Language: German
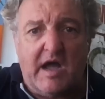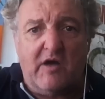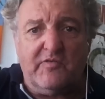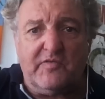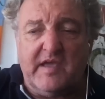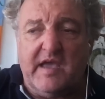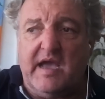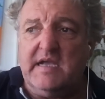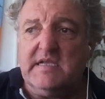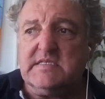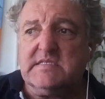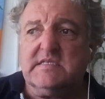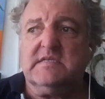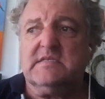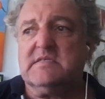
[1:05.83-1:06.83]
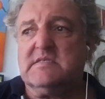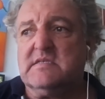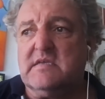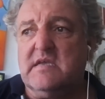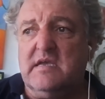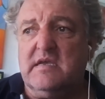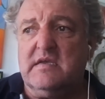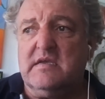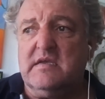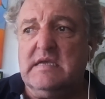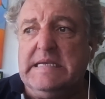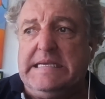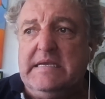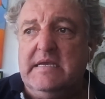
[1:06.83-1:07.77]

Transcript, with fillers: aufgeheizt ist, äh,